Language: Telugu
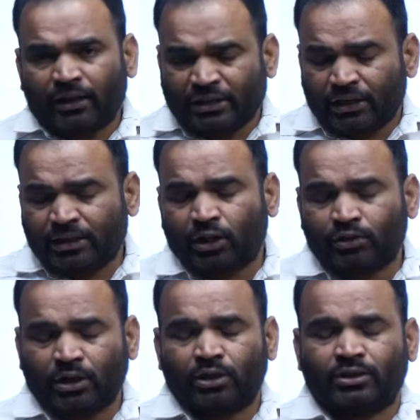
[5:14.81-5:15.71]
చర్చలో
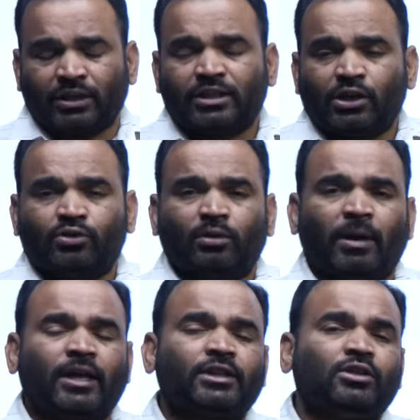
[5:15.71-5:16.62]
చర్చ చేస్తున్నట్టు
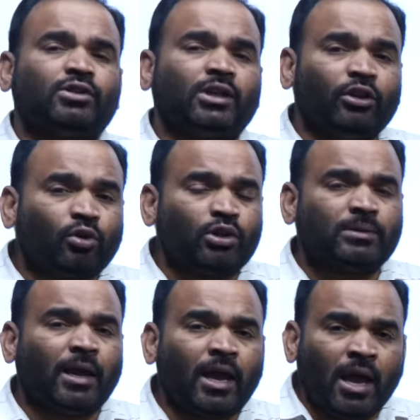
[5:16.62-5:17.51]
మనకైతే తెలుస్తుంది
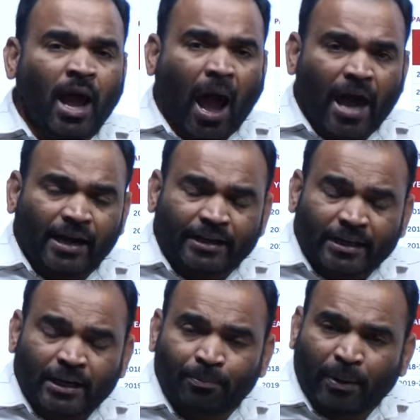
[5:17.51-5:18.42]
అందుకోసమే ఆయన
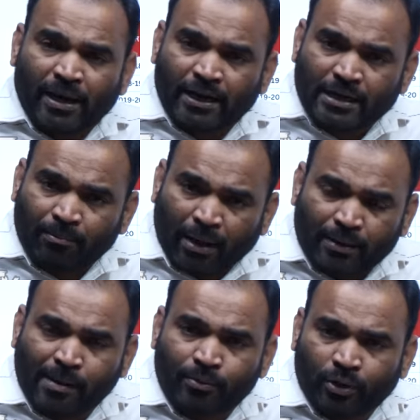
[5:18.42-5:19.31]
ఢిల్లీ పర్యటన
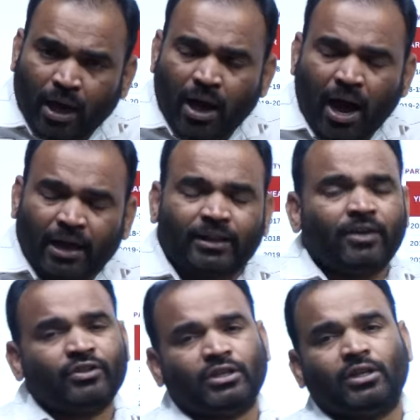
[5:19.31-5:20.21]
మర్మం కూడా అదే
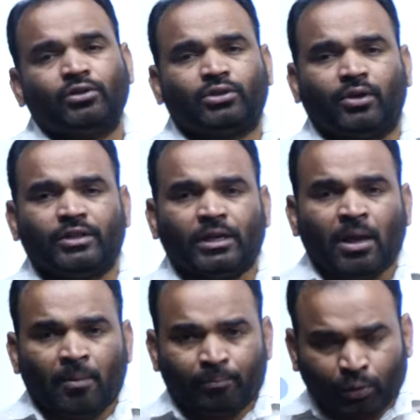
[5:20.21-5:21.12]
విషయం తెలుస్తోంది
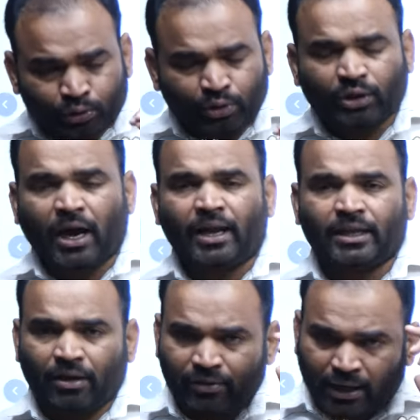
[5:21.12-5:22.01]
పొత్తులు కానీ
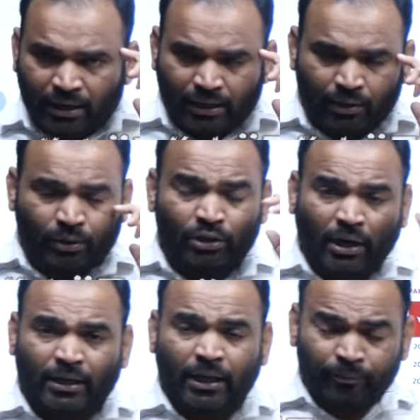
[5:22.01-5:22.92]
ఏవి కానీ లేవు
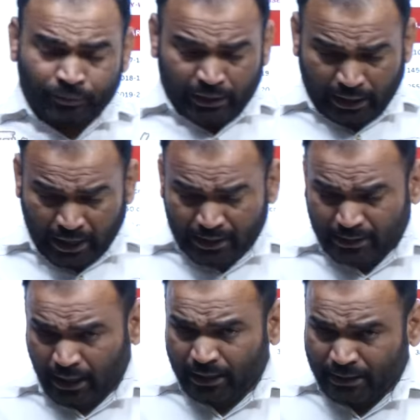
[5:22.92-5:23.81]
ఎందుకంటే
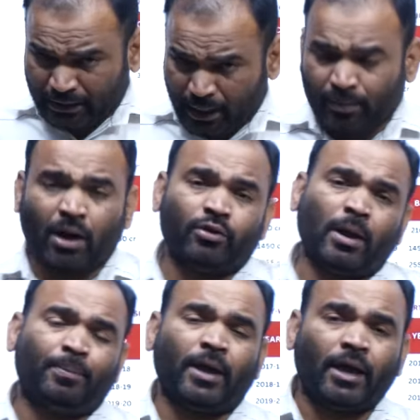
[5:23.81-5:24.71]
కేసీఆర్ సీఎంగా
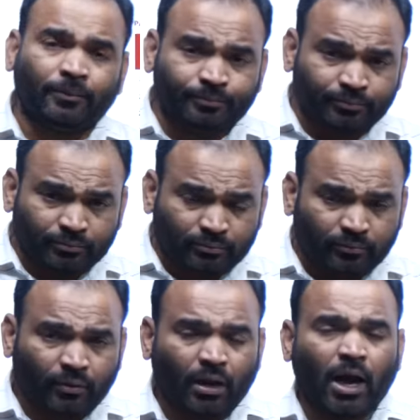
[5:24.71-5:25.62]
ఉన్నప్పుడే
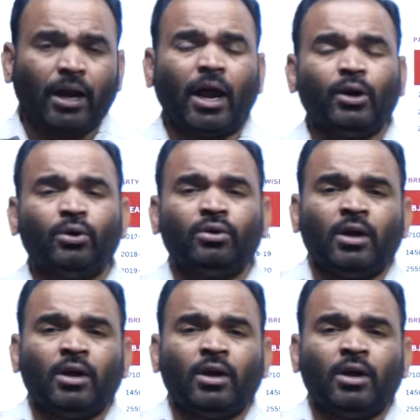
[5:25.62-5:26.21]
ఆనాడు